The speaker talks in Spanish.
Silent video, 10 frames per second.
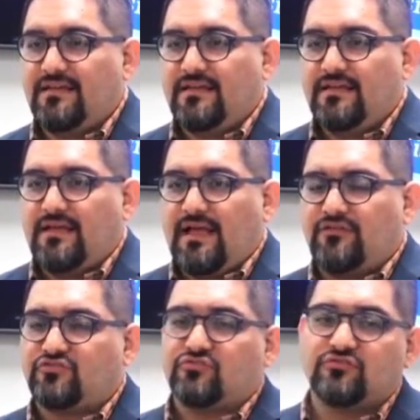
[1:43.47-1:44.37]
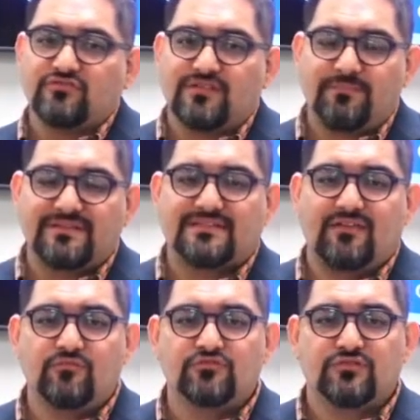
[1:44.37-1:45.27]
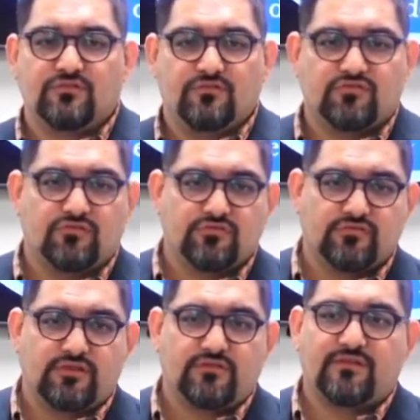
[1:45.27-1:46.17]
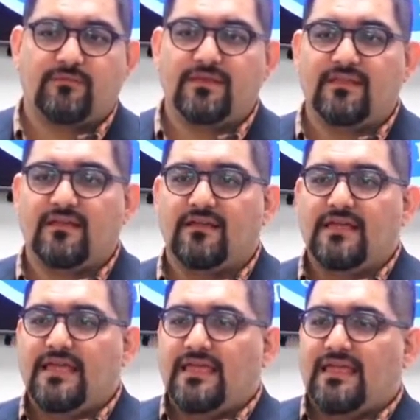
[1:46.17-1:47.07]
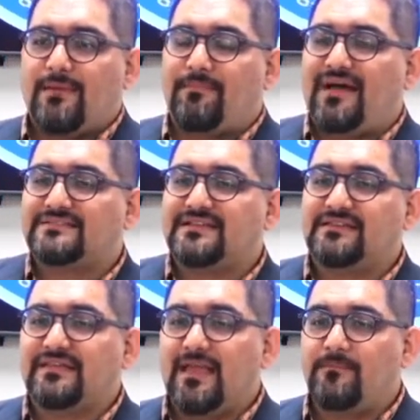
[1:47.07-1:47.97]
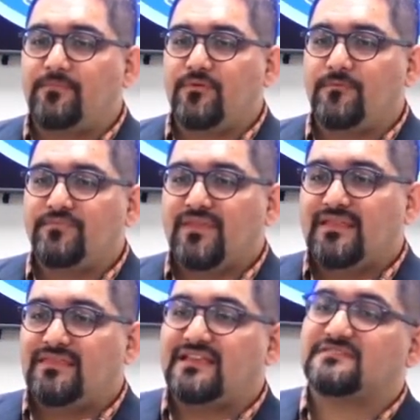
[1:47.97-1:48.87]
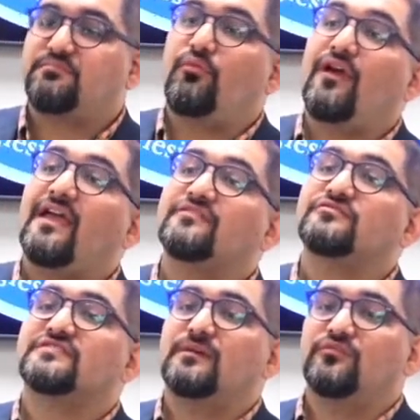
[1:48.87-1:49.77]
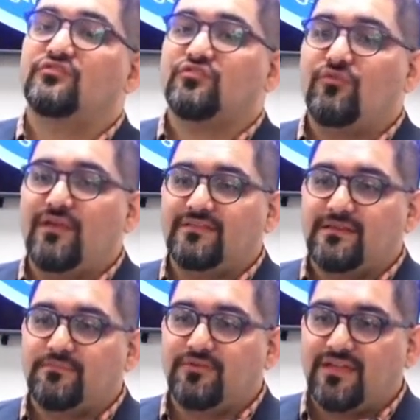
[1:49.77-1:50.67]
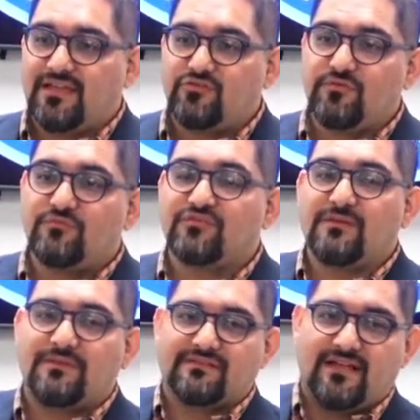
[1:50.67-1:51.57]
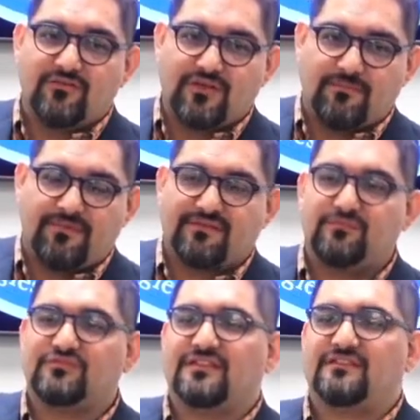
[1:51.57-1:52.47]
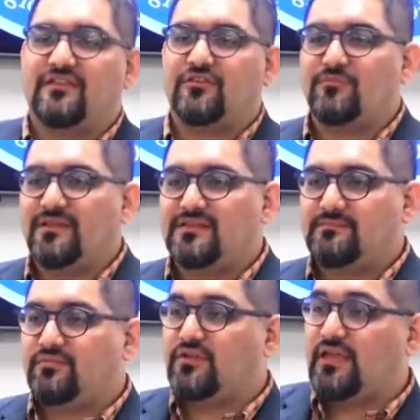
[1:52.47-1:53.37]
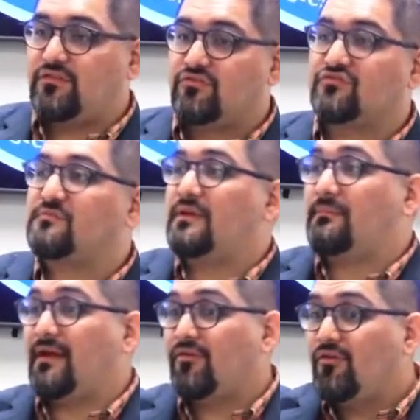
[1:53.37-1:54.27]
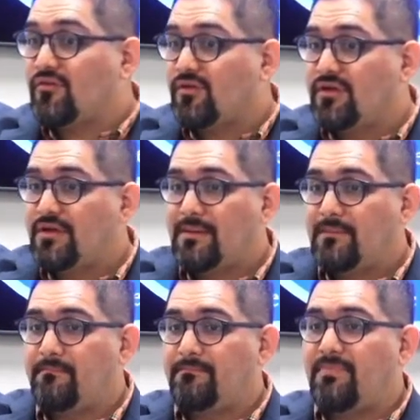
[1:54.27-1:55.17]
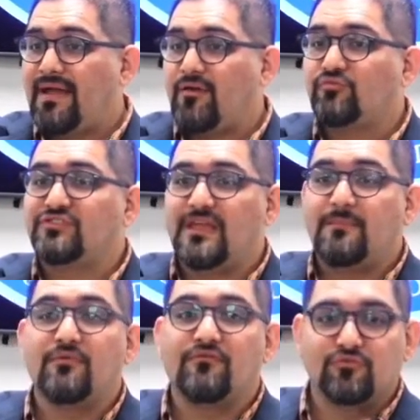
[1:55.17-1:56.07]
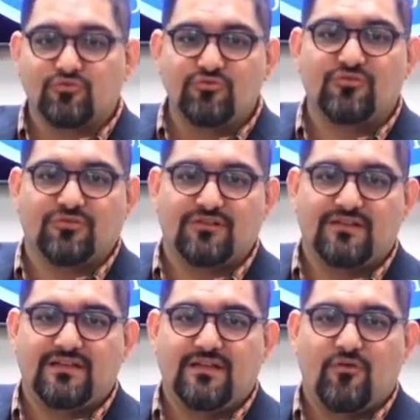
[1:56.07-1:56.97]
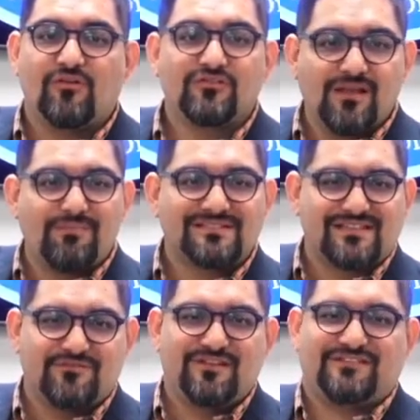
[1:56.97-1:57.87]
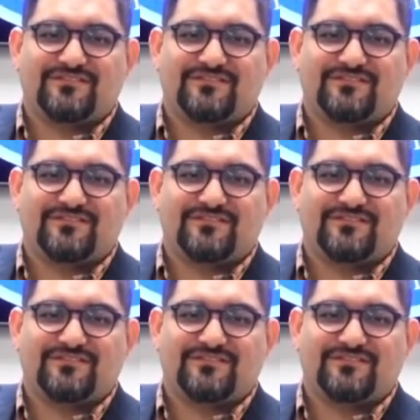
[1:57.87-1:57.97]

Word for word: A nosotros nos ha pasado, muchos de nosotros en nuestra vida, que pasa el tiempo, después nos damos cuenta por qué tuvimos que pasar lo que pasamos anteriormente, porque Dios nos preparó para un tiempo futuro. ¿Cuánto le ha pasado eso?